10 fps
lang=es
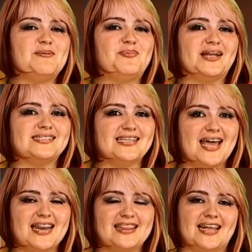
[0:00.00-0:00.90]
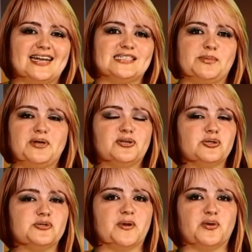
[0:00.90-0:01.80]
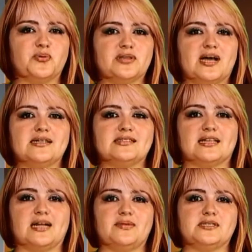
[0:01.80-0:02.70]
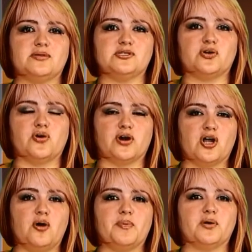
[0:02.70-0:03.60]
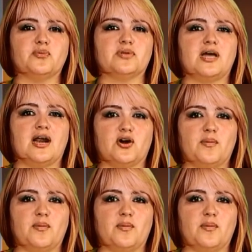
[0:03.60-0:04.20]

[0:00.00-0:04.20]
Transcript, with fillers: placer de recibir tus preguntas a través de nuestro correo pregunta a